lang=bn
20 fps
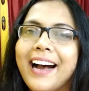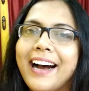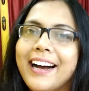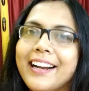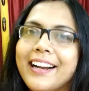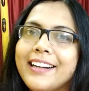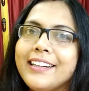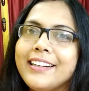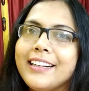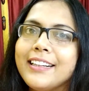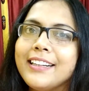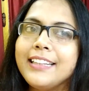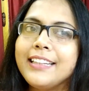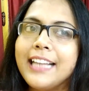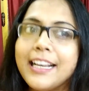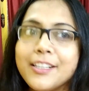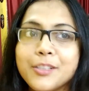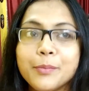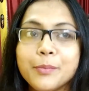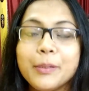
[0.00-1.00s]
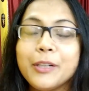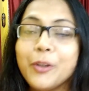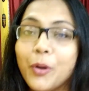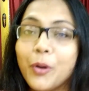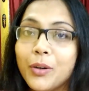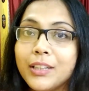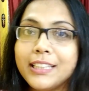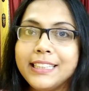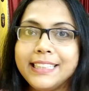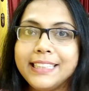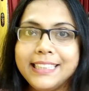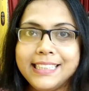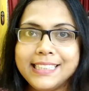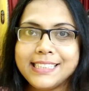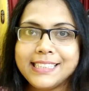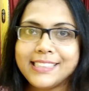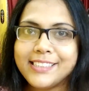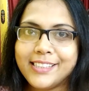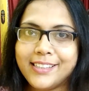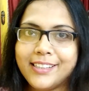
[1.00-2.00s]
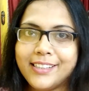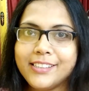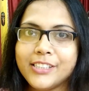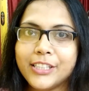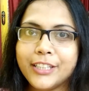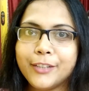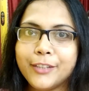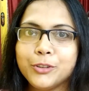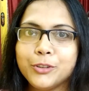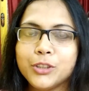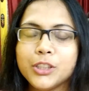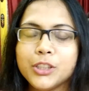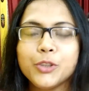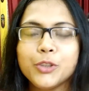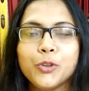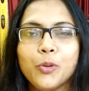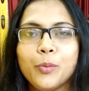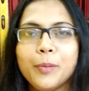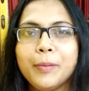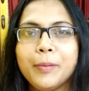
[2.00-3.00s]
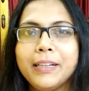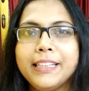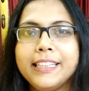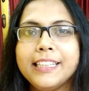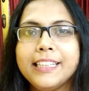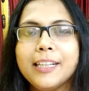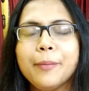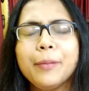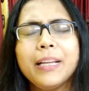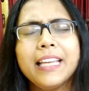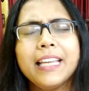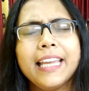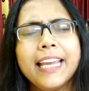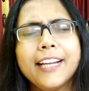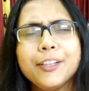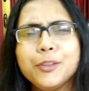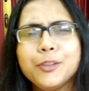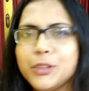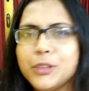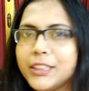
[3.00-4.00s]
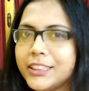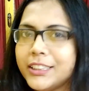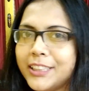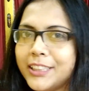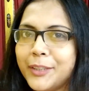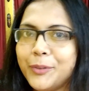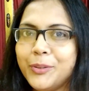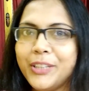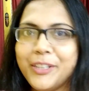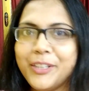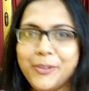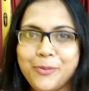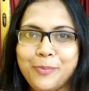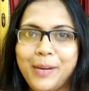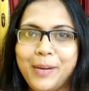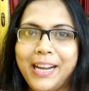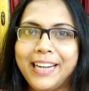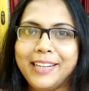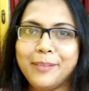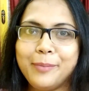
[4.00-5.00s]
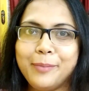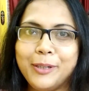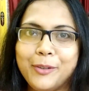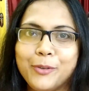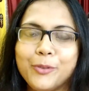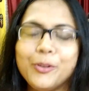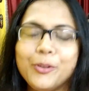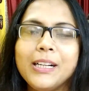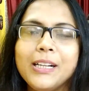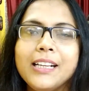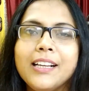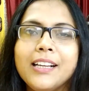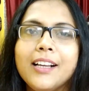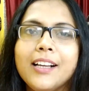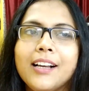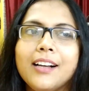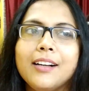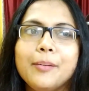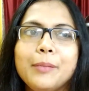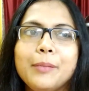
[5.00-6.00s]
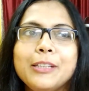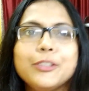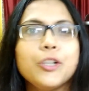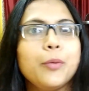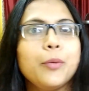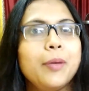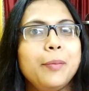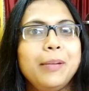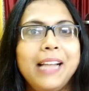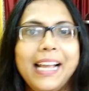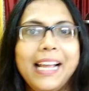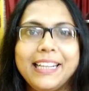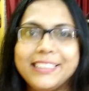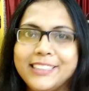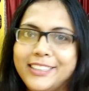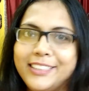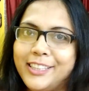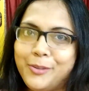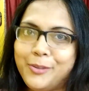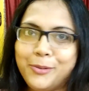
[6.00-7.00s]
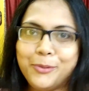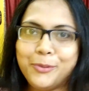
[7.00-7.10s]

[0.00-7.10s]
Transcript: আর লাস্ট বাট নট দ্য লিস্ট যেটা সেটা হচ্ছে যে রবিবার দিনটা আমরা একটু চেষ্টা করি একটু বাইরে বেরোনোর মানে সবাই মিলে একসাথে একটু